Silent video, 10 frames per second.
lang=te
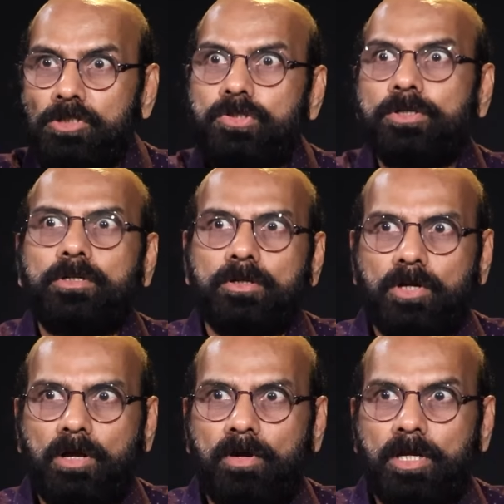మంచి
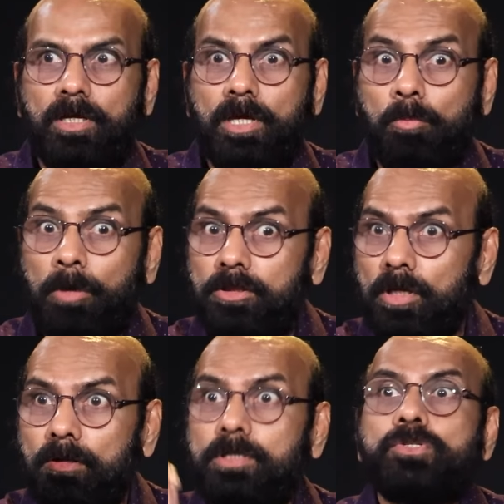రిటర్న్ రావాలి
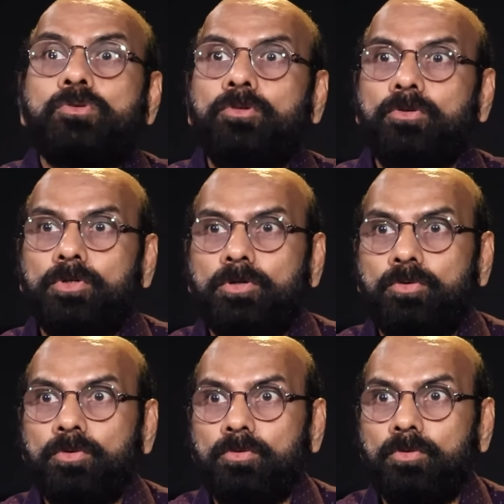మధ్యలో రిస్క్ కూడా
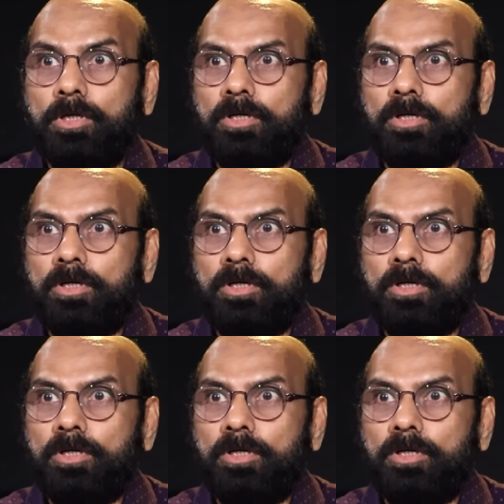ఉండకూడదు